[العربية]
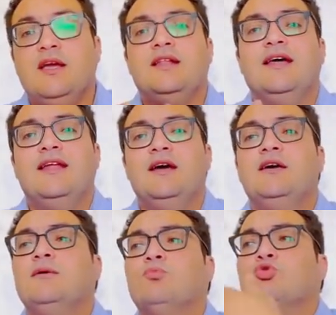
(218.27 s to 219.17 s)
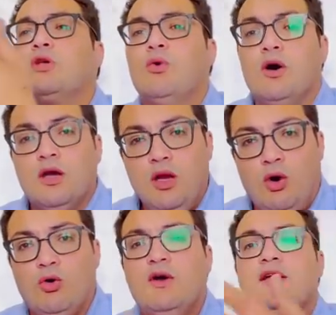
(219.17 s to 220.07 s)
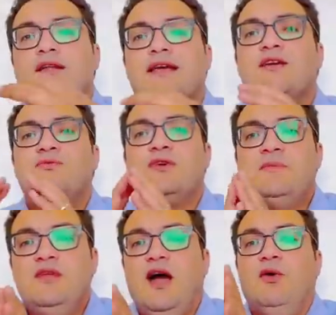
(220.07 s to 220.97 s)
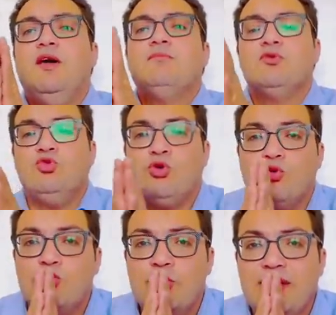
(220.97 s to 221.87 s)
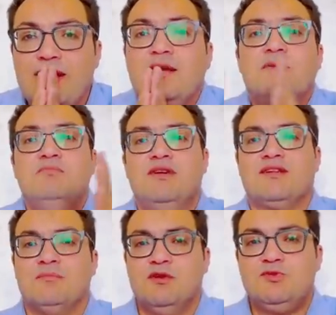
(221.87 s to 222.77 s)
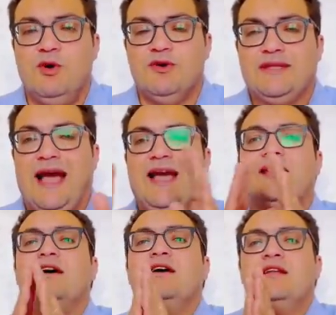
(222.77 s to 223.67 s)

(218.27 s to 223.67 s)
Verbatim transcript: اللي انا متوقعه لكن في جميع الاحوال الموضوع كله بايه بايد ربنا سبحانه وتعالى